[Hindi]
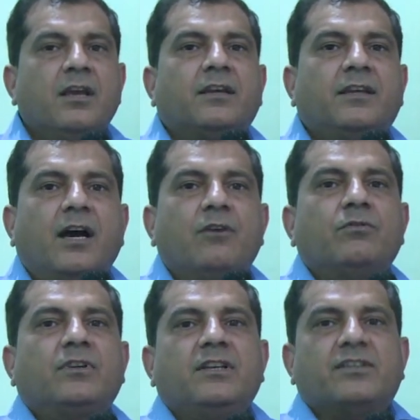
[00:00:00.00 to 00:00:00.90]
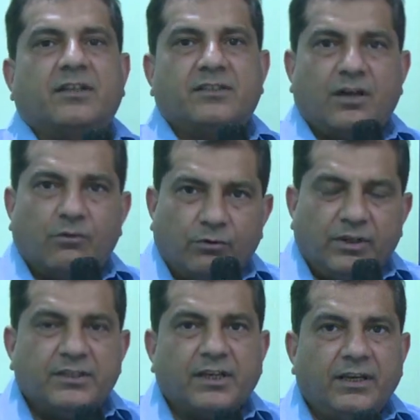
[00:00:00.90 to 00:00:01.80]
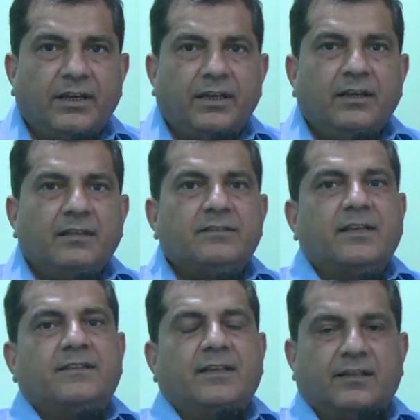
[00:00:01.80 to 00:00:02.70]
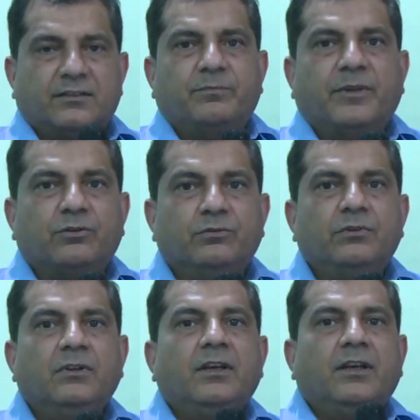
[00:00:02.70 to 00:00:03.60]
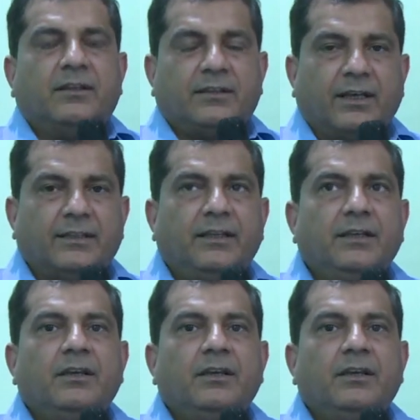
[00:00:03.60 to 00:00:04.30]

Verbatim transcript: क्या उनकी चर्चा होनी चाहिए जैसे हस्तमैथून इत्यादि